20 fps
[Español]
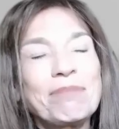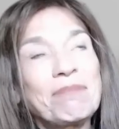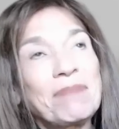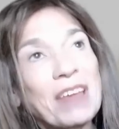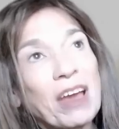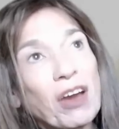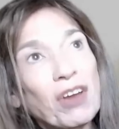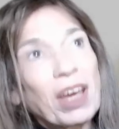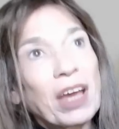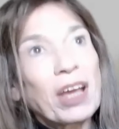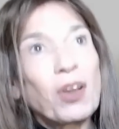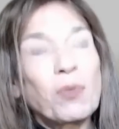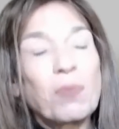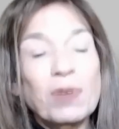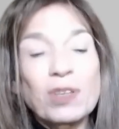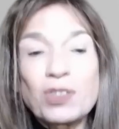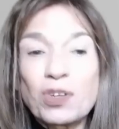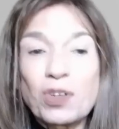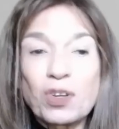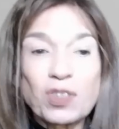Y ahora que lo
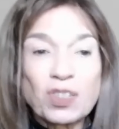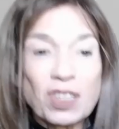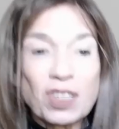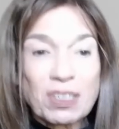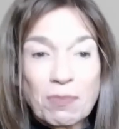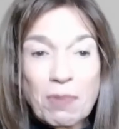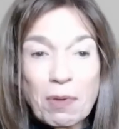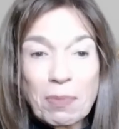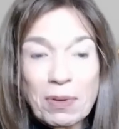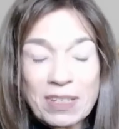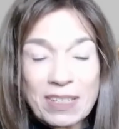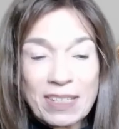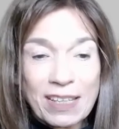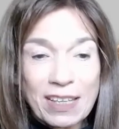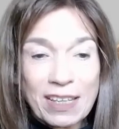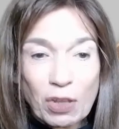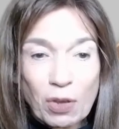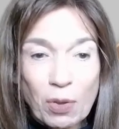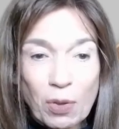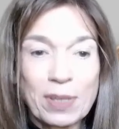pienso, no sé si me
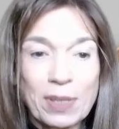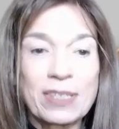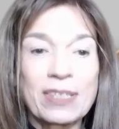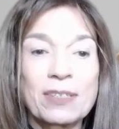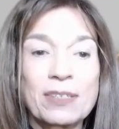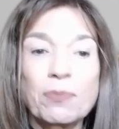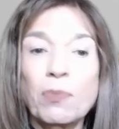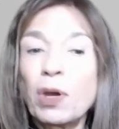presenté dos veces.